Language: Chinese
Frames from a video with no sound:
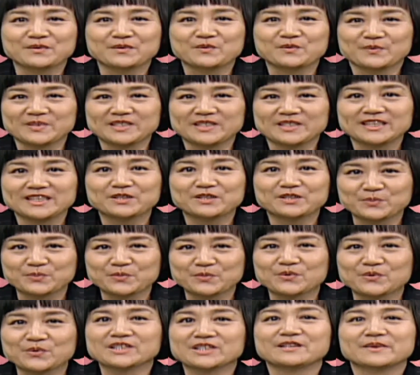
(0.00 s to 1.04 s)
我们在读
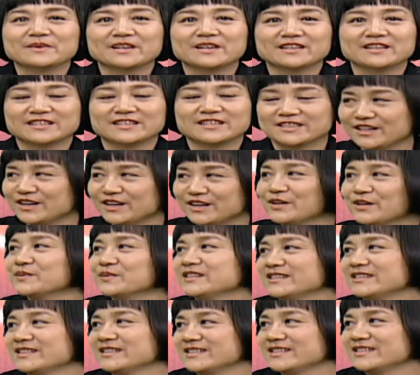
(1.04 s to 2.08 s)
博士班的时候。
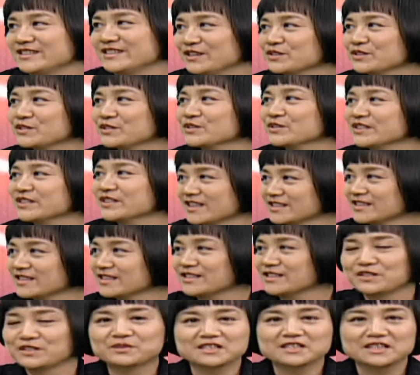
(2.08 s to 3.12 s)
陈教授当
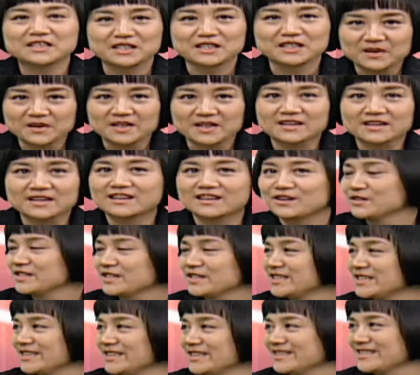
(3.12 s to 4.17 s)
时就是一位高
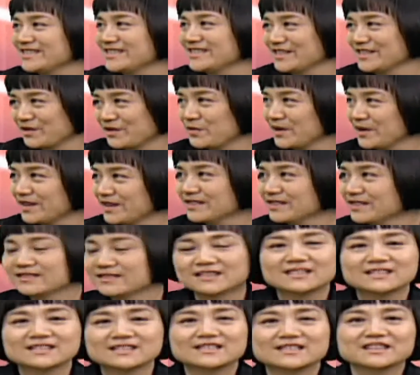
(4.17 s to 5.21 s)
阶的警官，
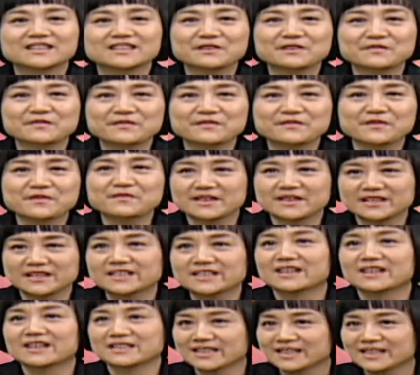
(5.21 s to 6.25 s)
这个身份非
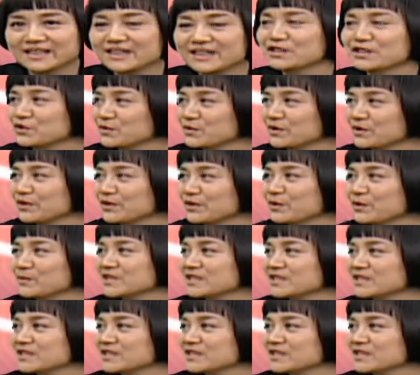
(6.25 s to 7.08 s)
常的特殊，因为我们